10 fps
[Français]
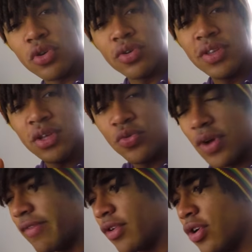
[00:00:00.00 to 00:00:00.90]
côté, tu vois,
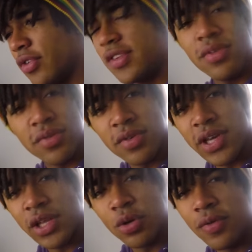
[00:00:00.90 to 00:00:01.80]
avant de lancer ton
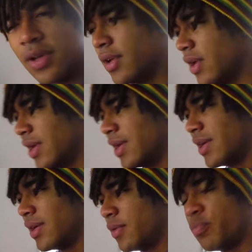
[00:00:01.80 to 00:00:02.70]
180,
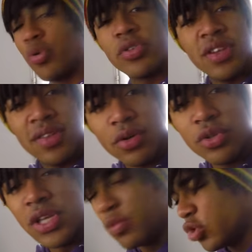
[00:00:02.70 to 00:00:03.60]
pour t'aider au
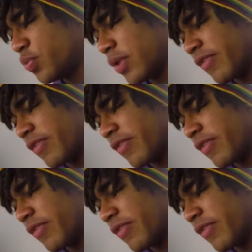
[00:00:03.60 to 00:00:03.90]
début, tu pourras